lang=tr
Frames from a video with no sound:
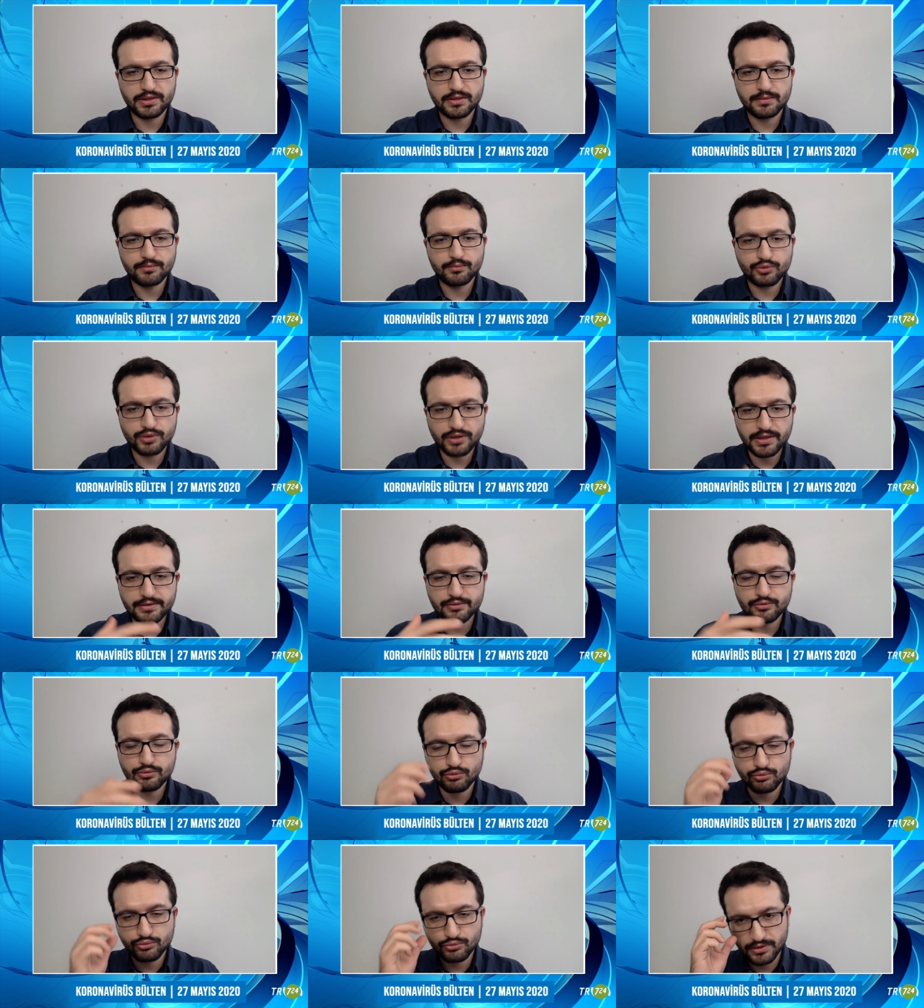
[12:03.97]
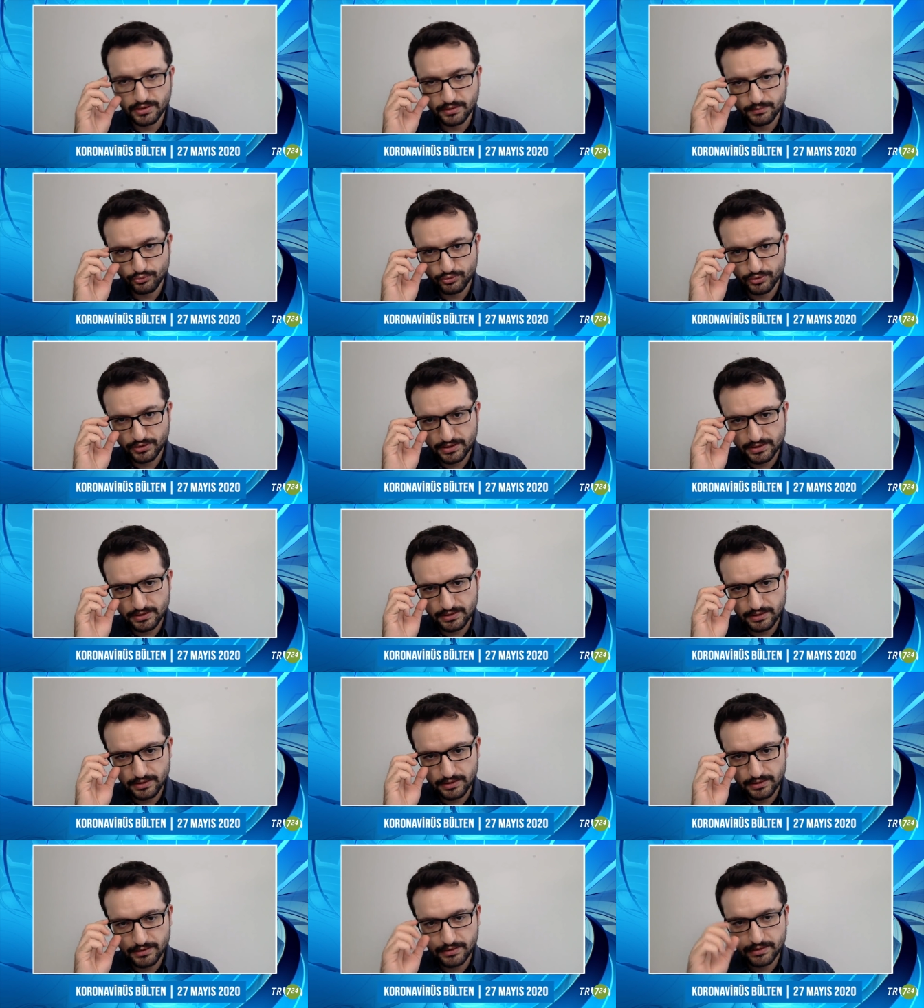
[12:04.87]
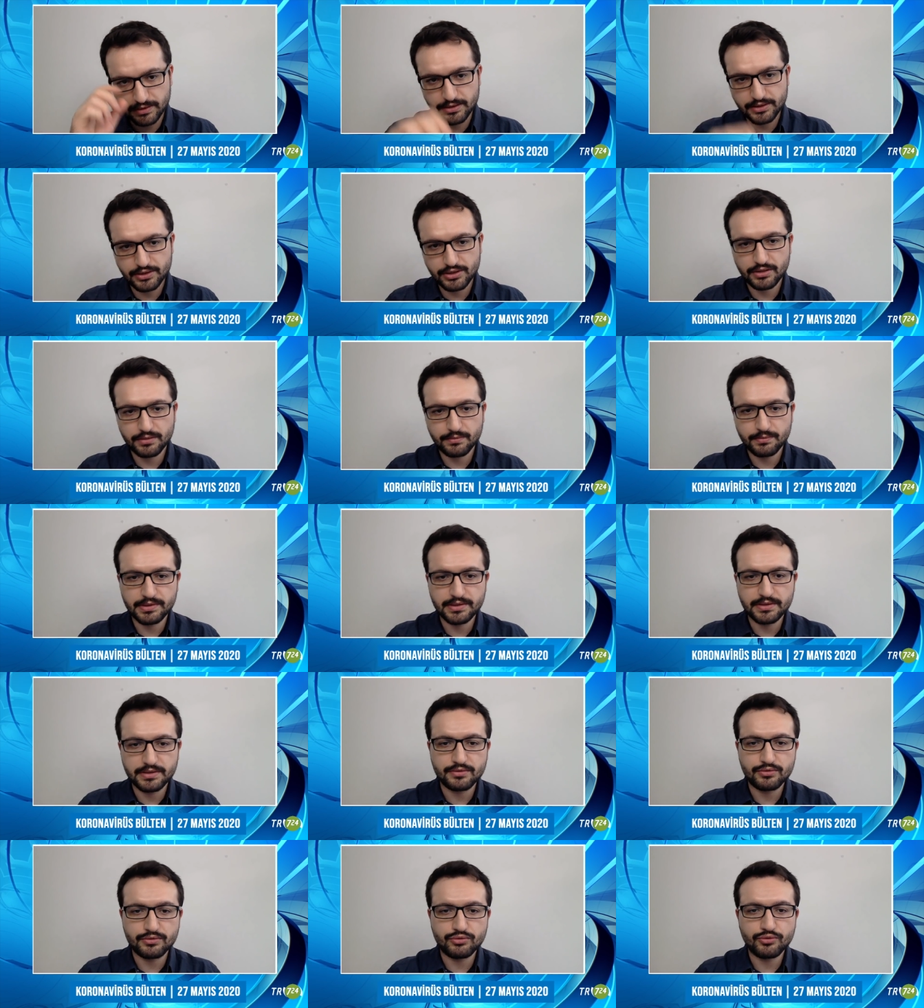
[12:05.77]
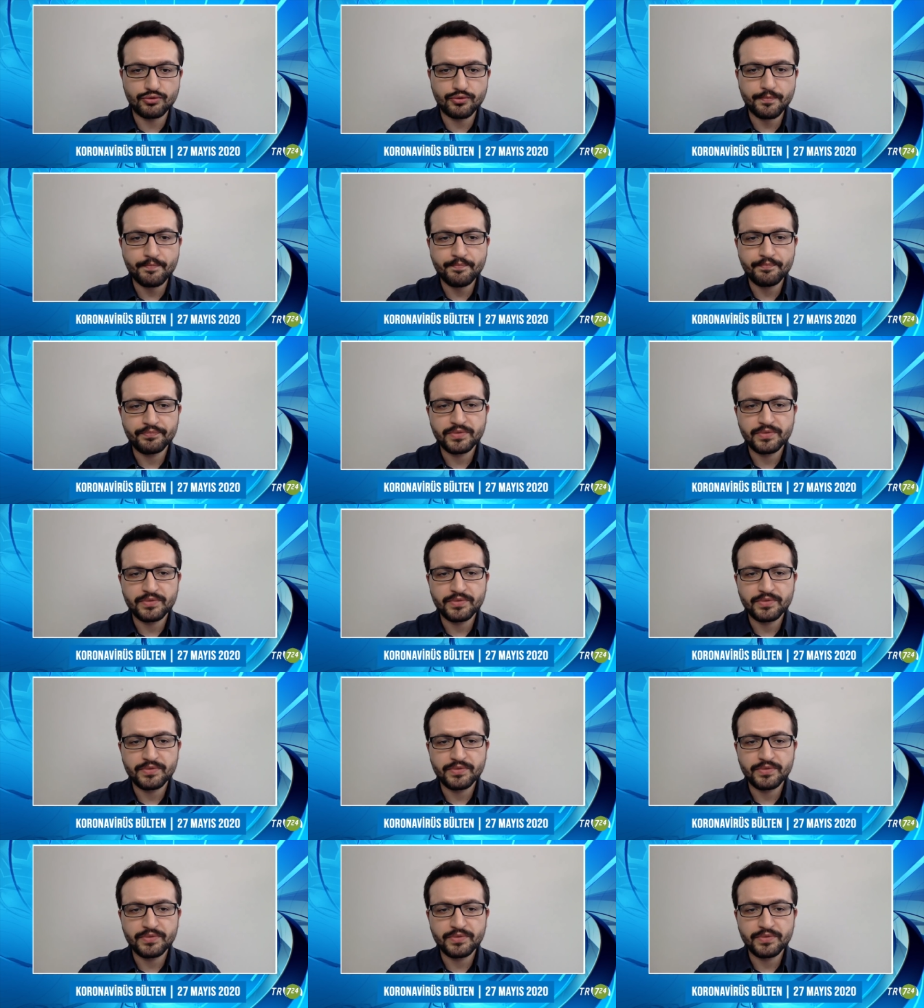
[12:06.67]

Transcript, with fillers: arada bu yaz sonu da bu ikinci dalgayı yaşayabiliriz diyor.